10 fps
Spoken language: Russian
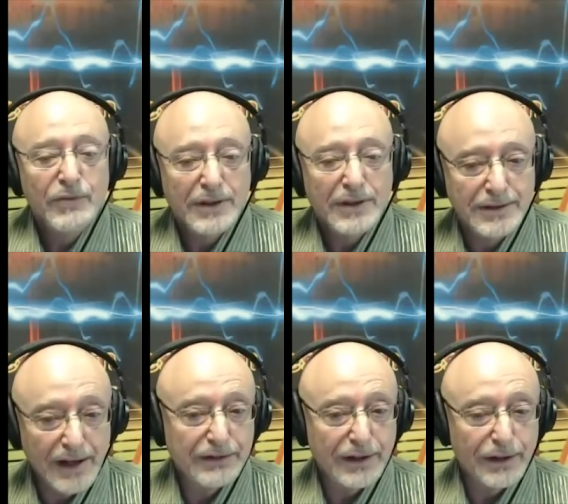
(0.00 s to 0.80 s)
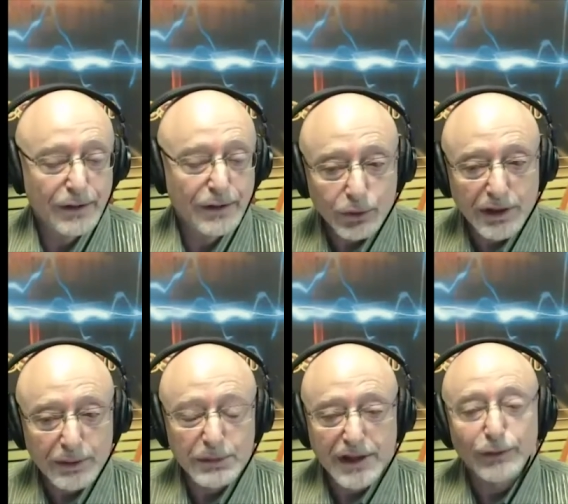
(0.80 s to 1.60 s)
завтра утром
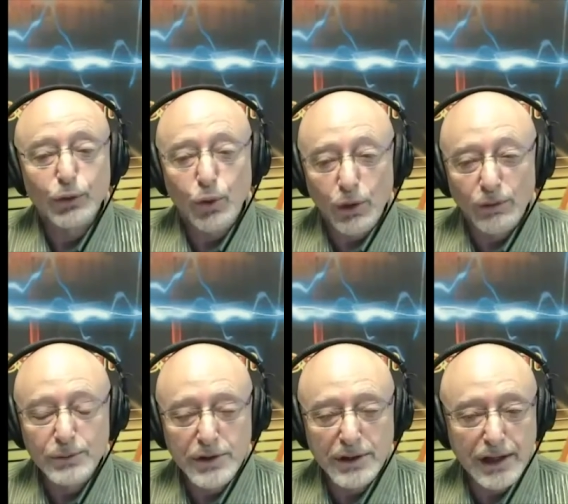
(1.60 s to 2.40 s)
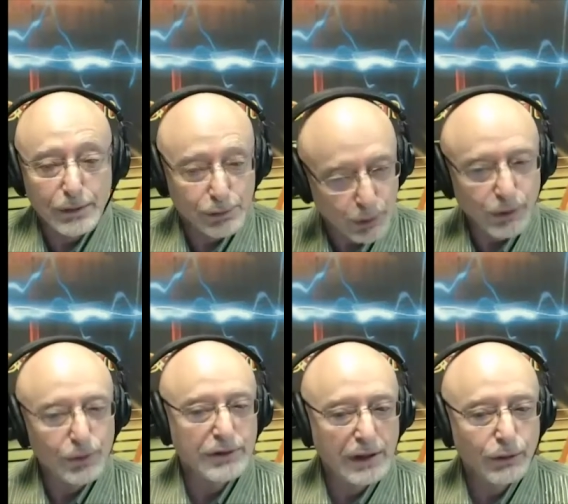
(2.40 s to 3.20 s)
и стал духовным человеком. Что такое
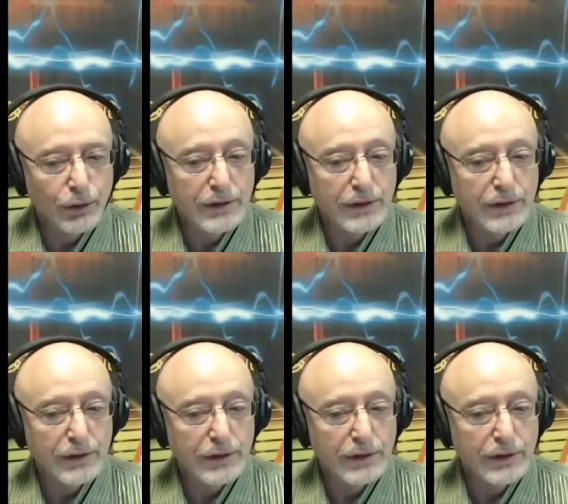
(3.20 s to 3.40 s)
стал дух?